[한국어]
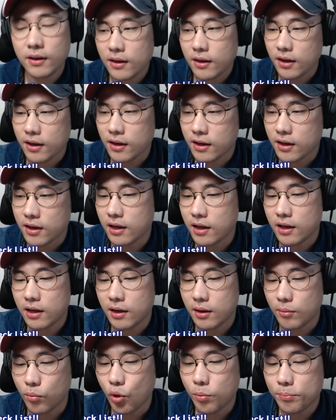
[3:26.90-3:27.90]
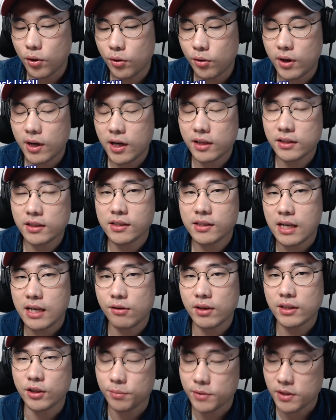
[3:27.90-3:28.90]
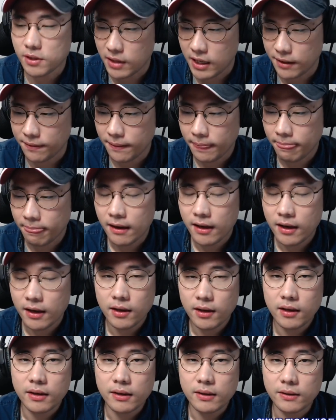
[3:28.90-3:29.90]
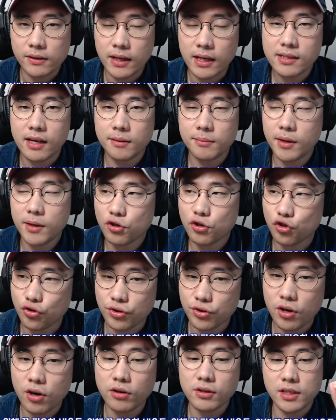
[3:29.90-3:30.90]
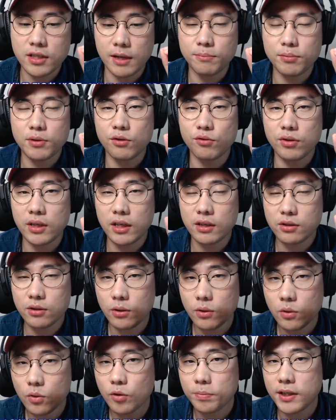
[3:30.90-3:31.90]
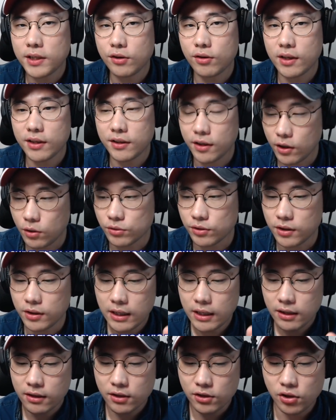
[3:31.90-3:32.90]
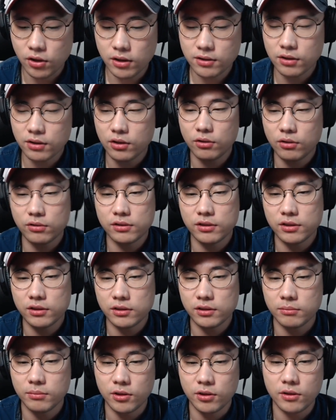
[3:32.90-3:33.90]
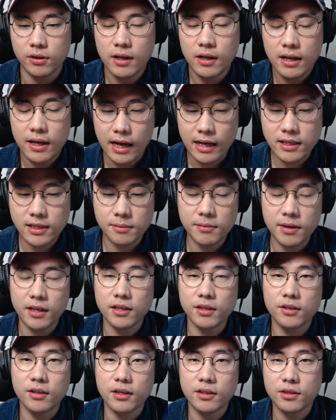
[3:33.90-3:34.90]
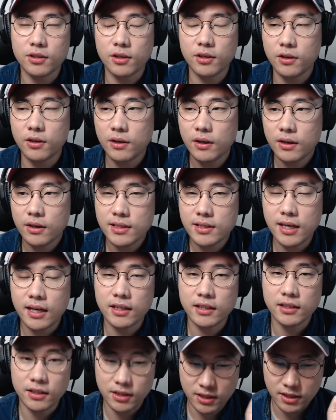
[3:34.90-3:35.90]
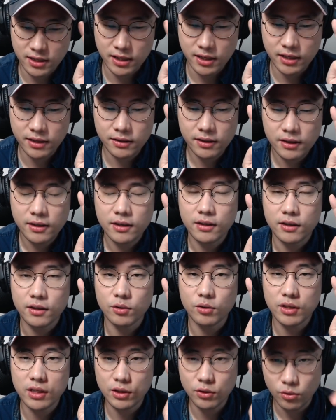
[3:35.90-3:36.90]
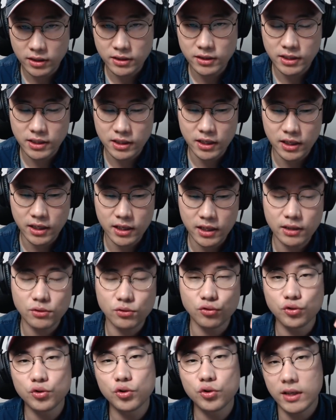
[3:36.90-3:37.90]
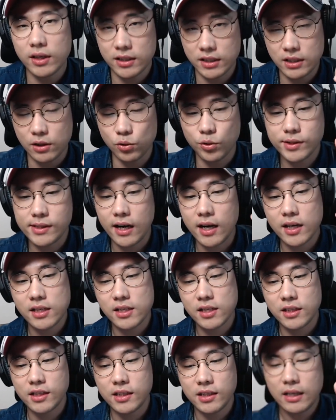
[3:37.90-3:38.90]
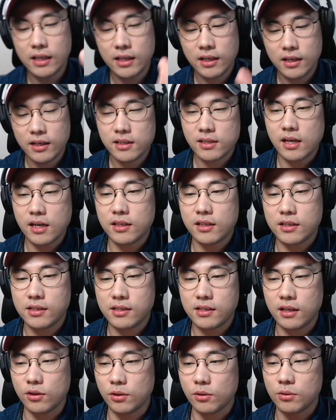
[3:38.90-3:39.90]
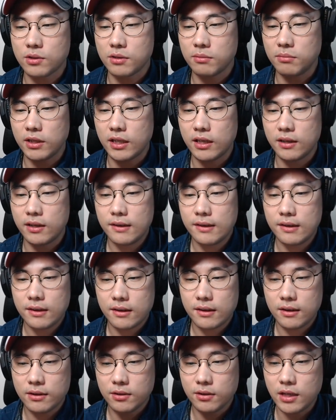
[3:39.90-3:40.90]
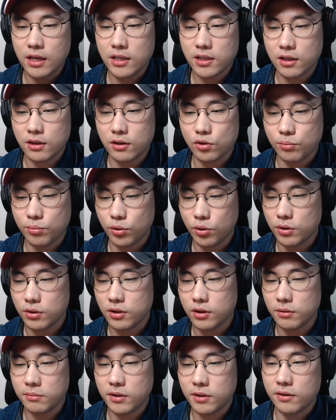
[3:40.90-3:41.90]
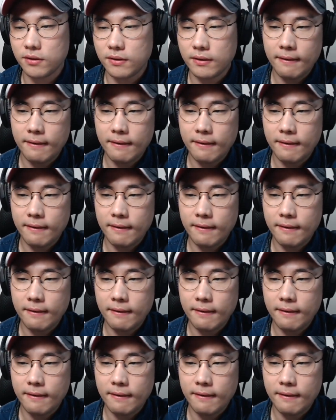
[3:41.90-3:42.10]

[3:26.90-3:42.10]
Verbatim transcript: 그러니까 목표와는 상관이 없지만 내 삶의 균형을 잡기 위해서 꼭 필요한 내용들. 그러니까 저 같은 경우는 뭐 아침에 일어나서 책 읽는 시간, 그리고 기도하는 시간, 운동하는 시간, 요 세 가지를 체크리스트에 넣어놓습니다. 그래서 예시를 좀 보여드리면